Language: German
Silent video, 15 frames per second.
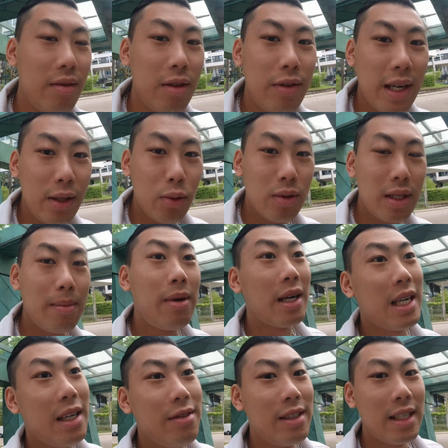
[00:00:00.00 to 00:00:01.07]
Wir werden uns ein
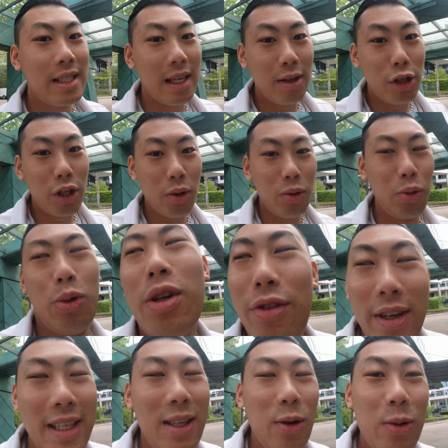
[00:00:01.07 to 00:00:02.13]
paar Kfz anschauen oder
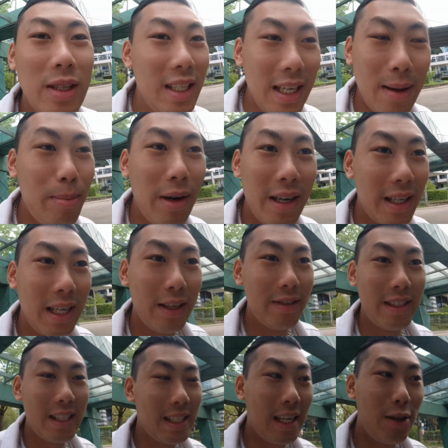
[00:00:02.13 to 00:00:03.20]
vielleicht auch nicht ein paar
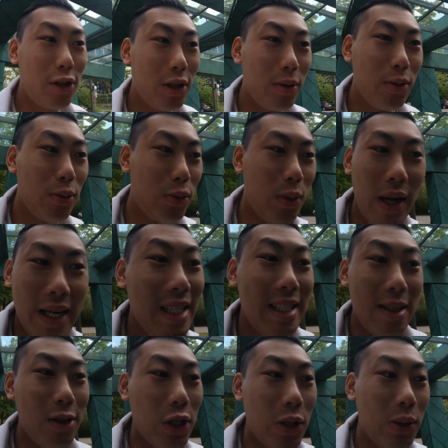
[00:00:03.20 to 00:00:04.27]
Kfz anschauen und nur
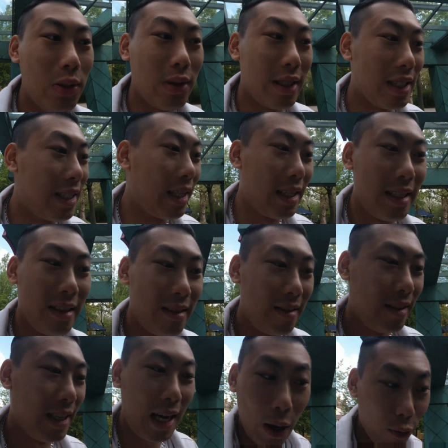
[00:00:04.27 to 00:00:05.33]
eins anschauen und das dann
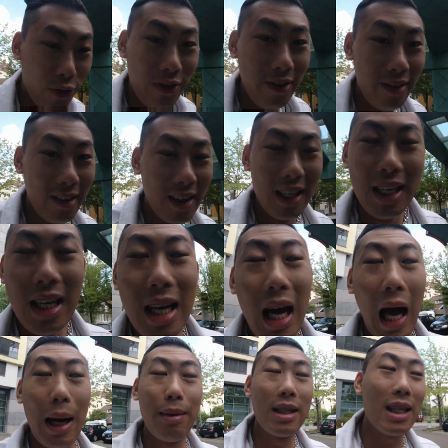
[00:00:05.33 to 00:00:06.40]
kaufen.
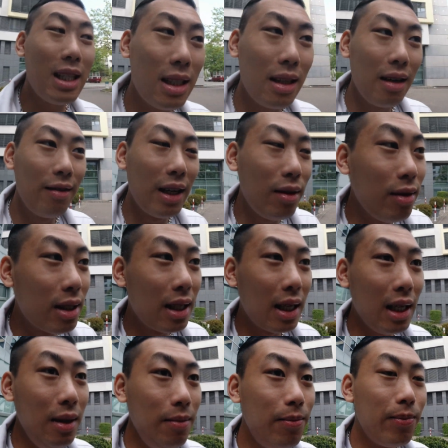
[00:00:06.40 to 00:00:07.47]
Aber das werden wir
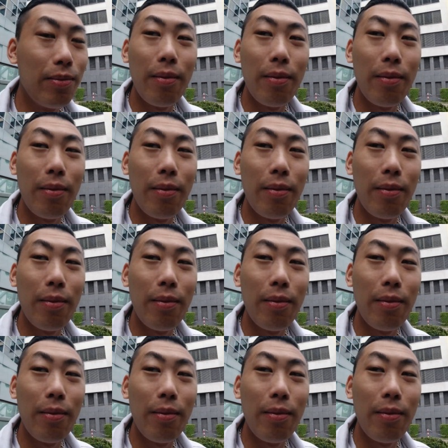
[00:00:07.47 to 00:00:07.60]
sehen.